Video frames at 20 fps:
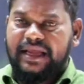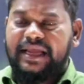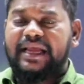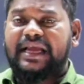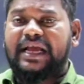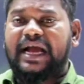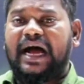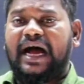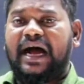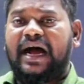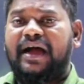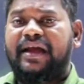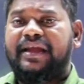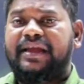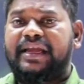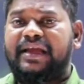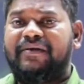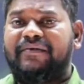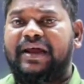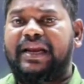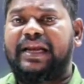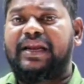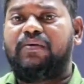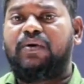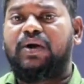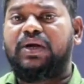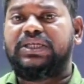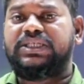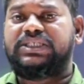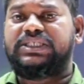ఇంకా ఎవరిని
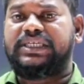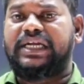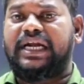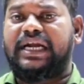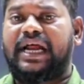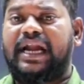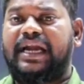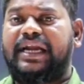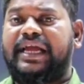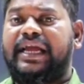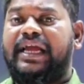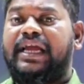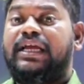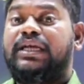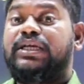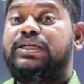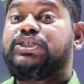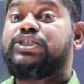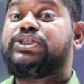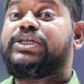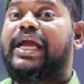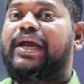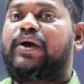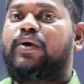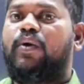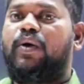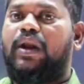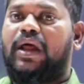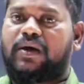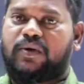ఓడించిండట అంటే
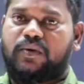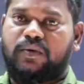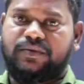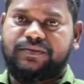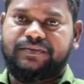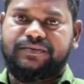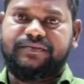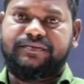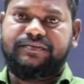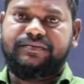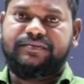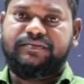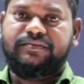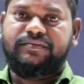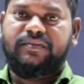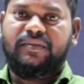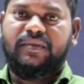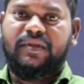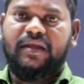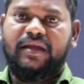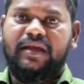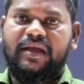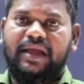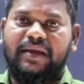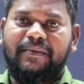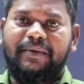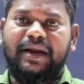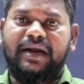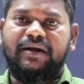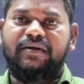షెక్కులకు
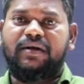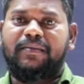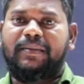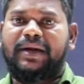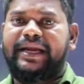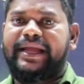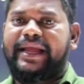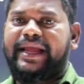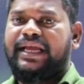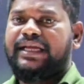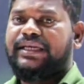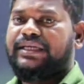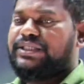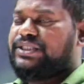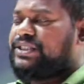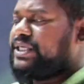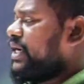ఎవరంటున్నామండి అంటున్నామండి